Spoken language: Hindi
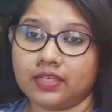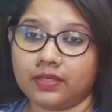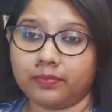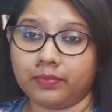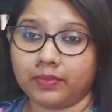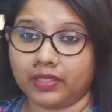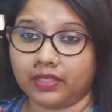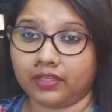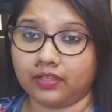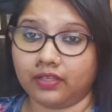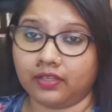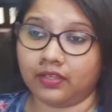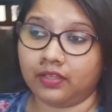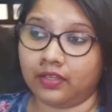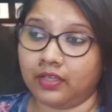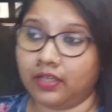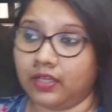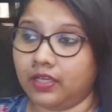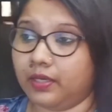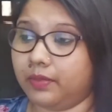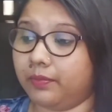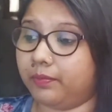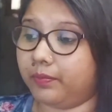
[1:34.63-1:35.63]
सा मैं
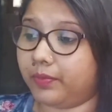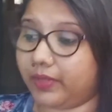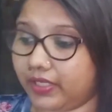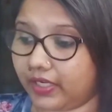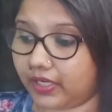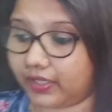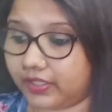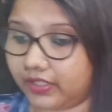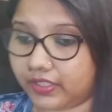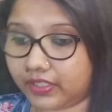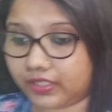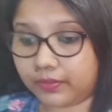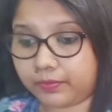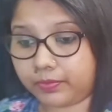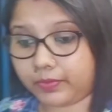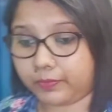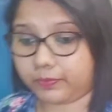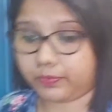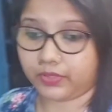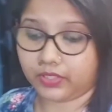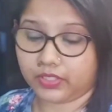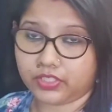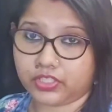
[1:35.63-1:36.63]
बिरयानी का
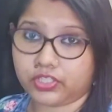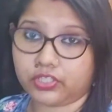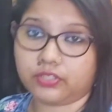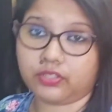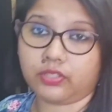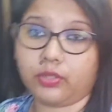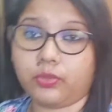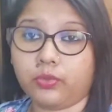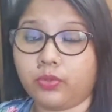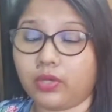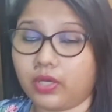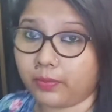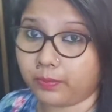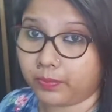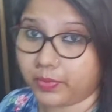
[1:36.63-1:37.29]
प्रिपरेशन करूँ